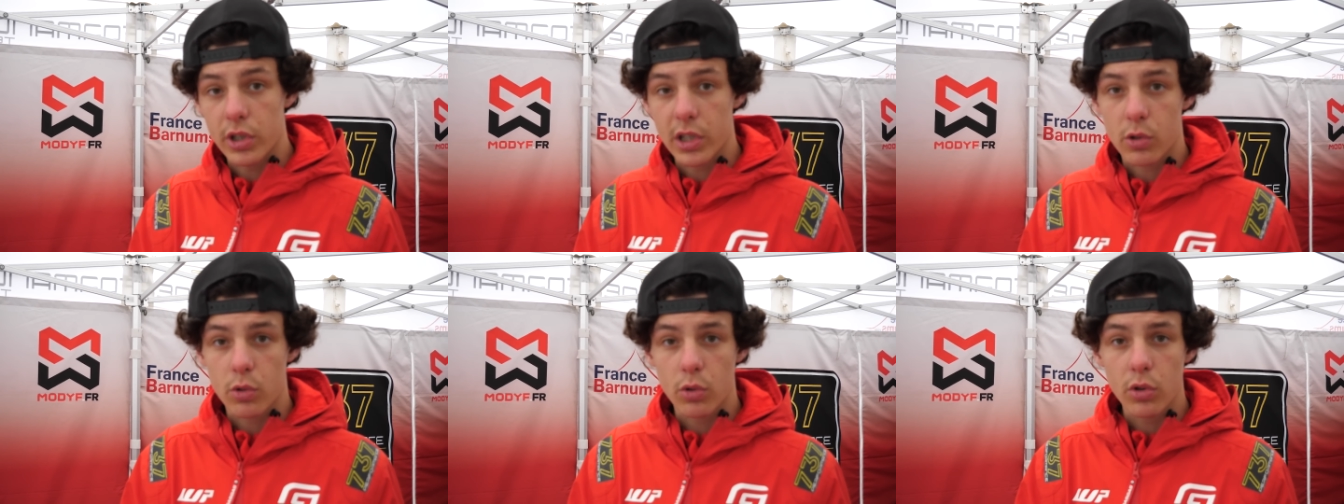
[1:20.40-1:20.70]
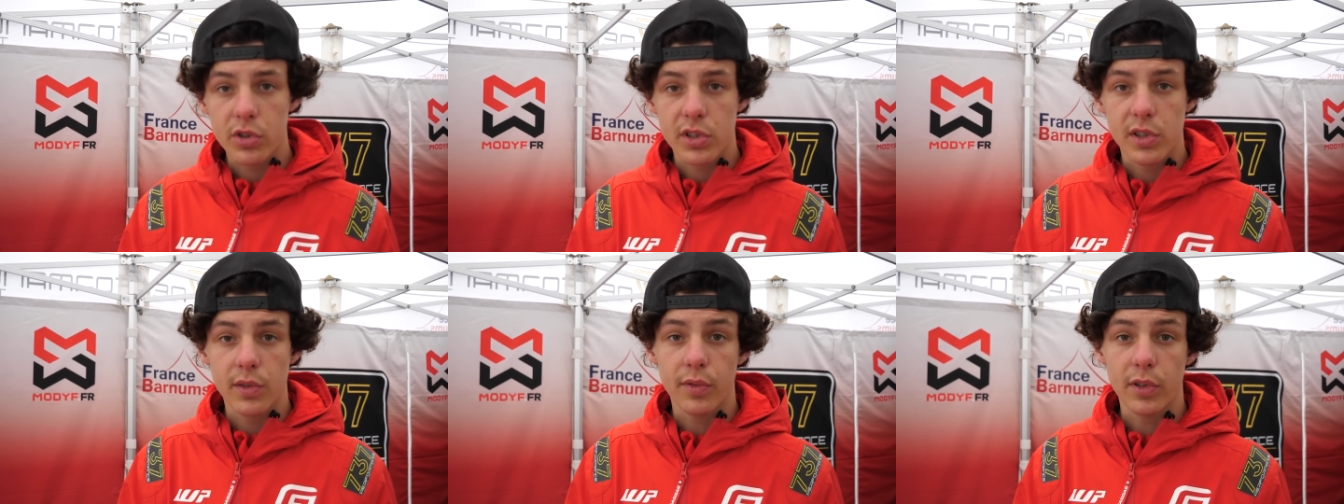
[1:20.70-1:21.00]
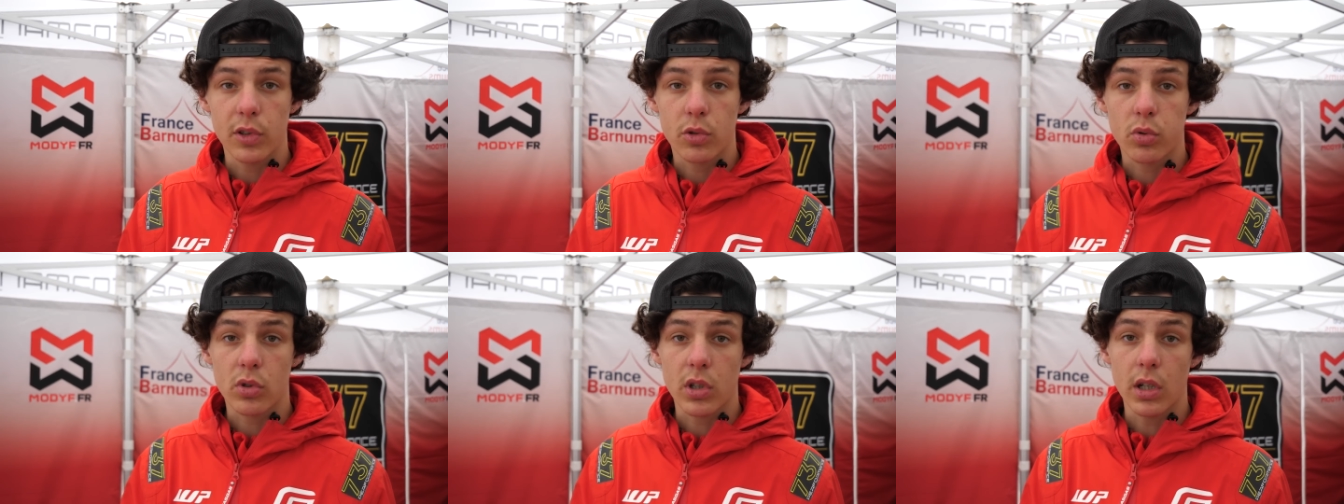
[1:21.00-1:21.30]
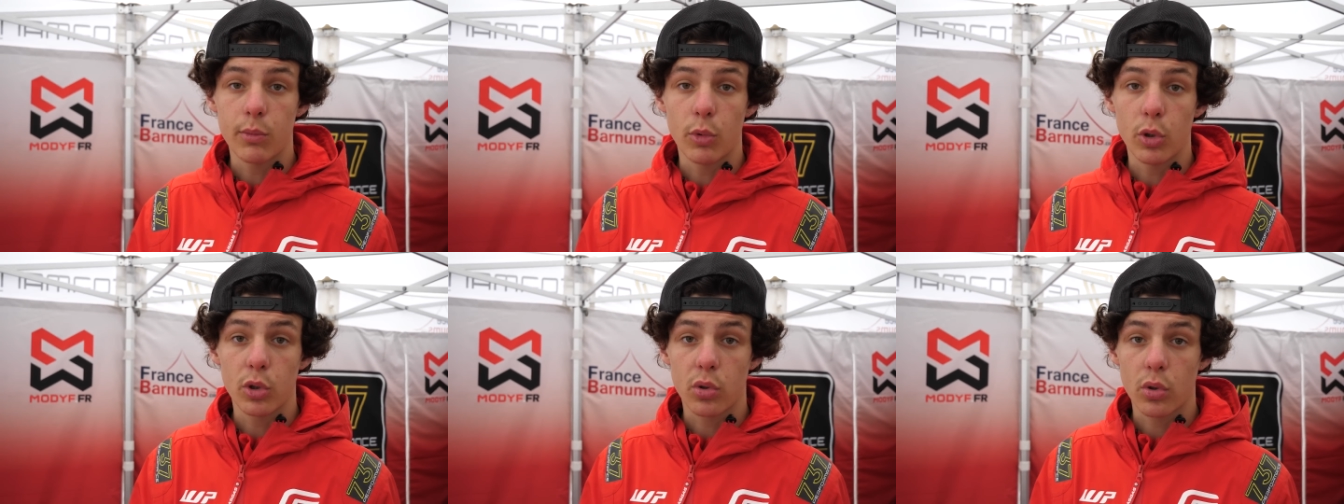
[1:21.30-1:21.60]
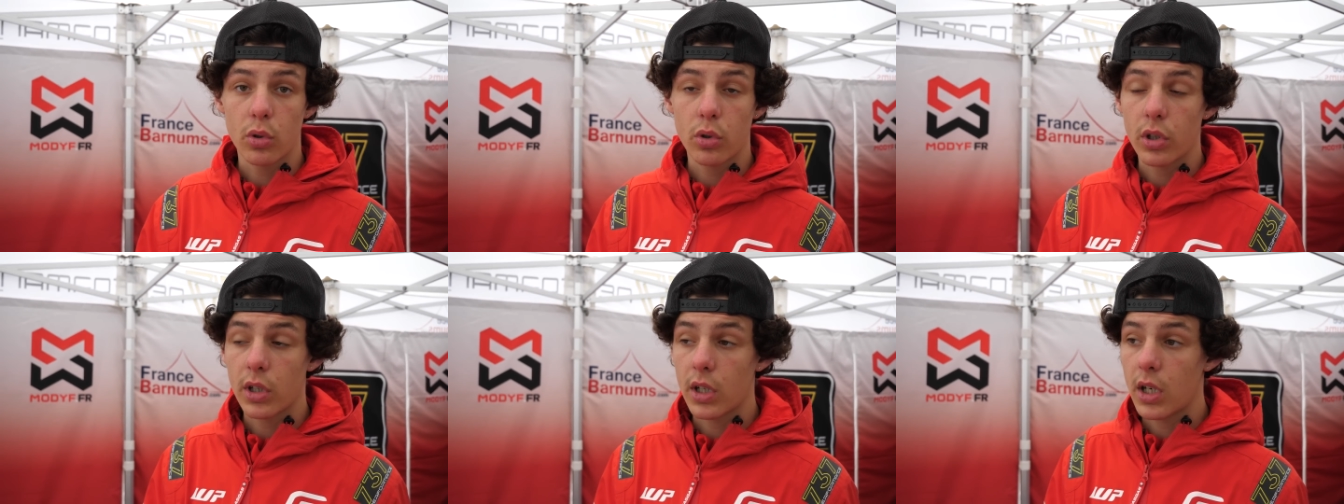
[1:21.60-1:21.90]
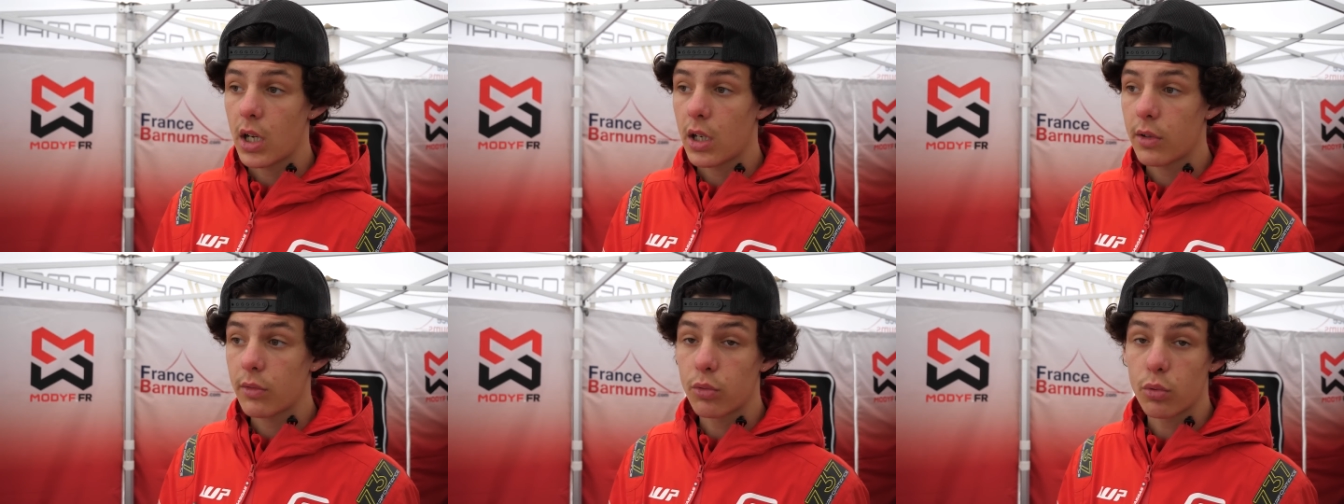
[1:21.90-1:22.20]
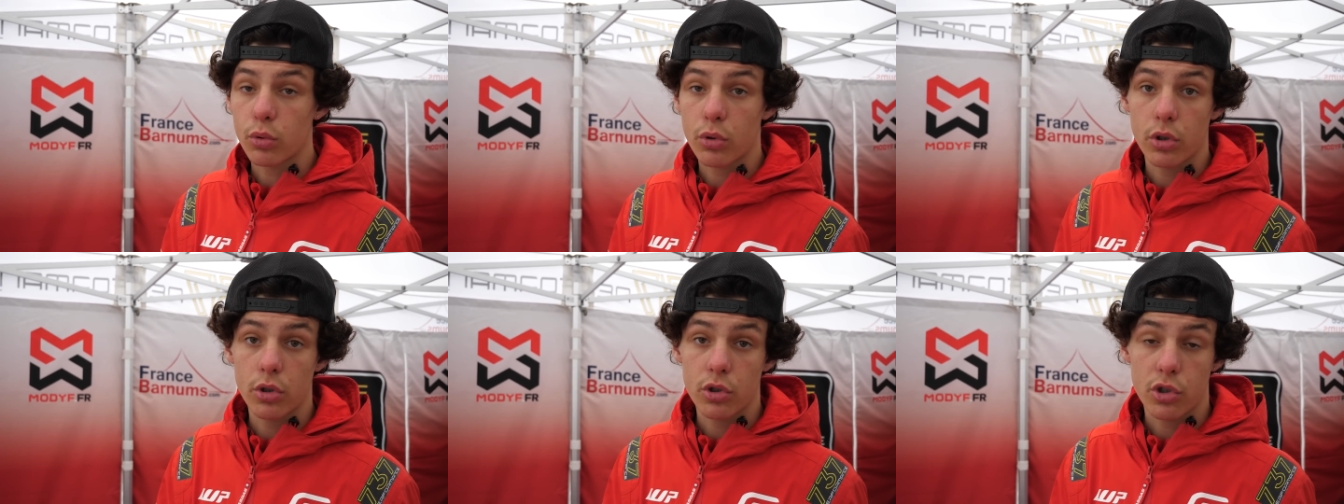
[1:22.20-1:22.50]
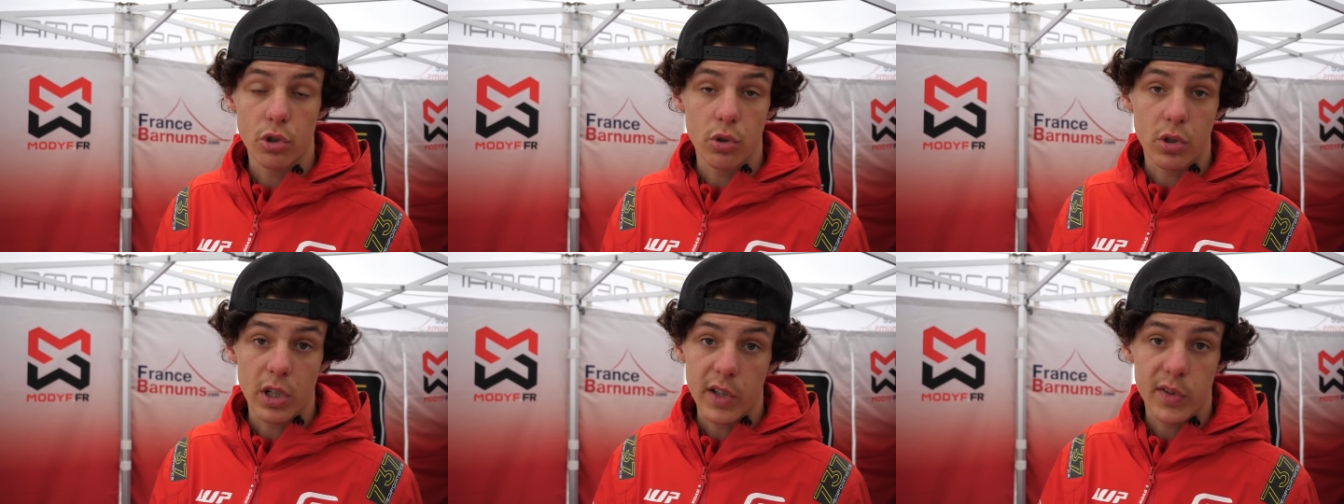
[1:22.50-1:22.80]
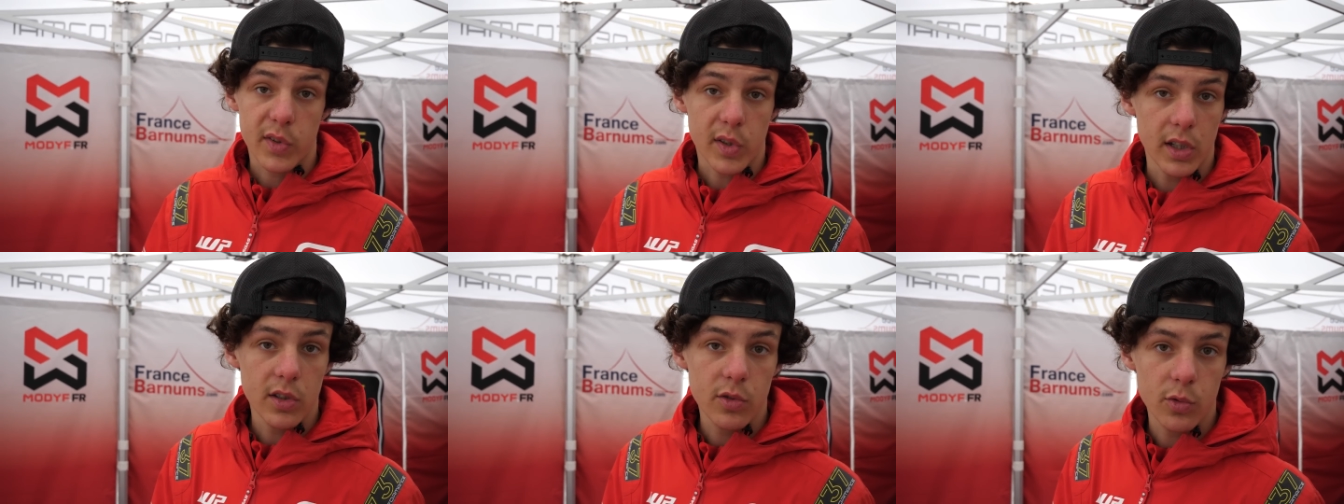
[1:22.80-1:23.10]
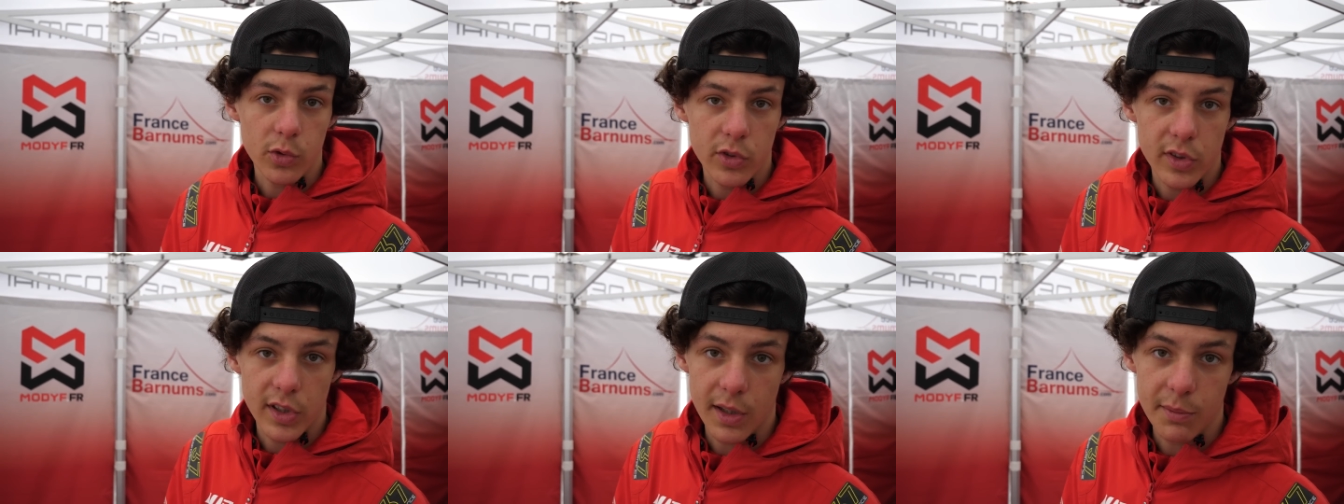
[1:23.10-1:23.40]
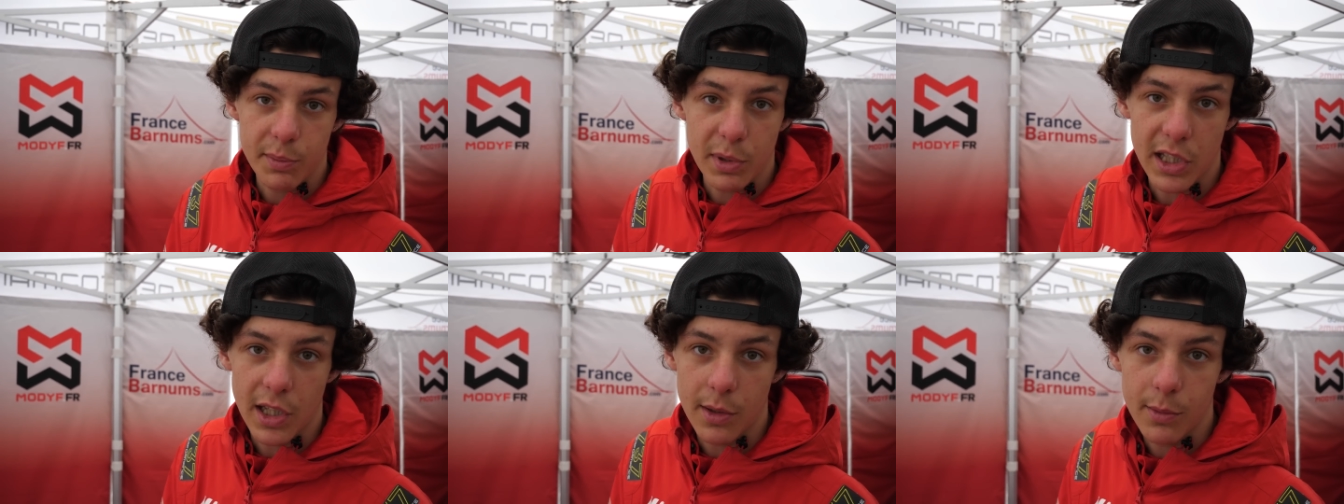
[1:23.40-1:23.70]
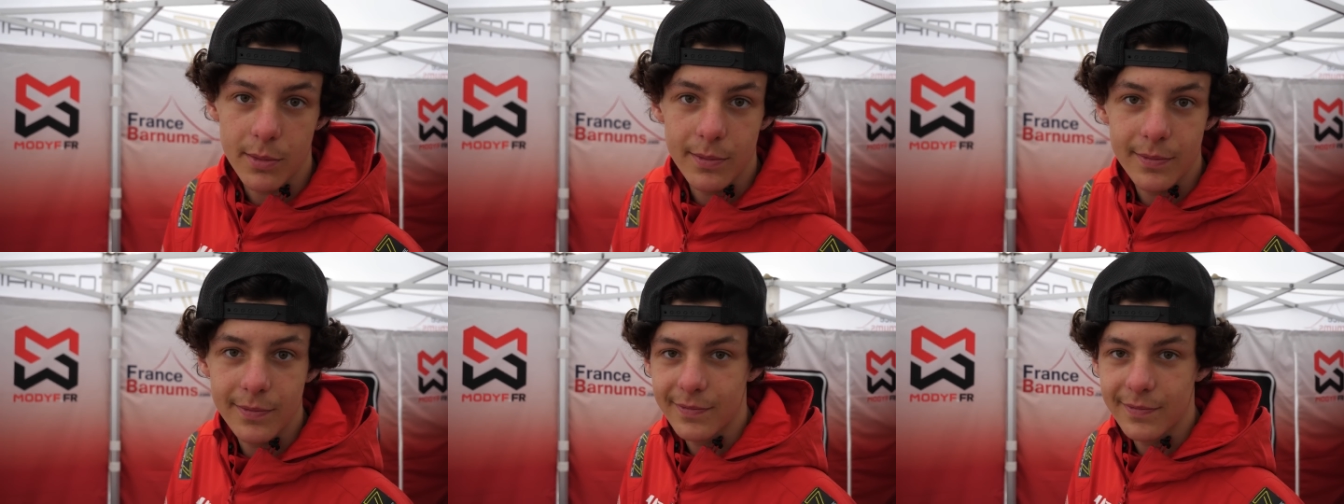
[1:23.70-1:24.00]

des courses, il fait toute la moto, il lave, donc j'ai aucun stress, donc c'est impeccable.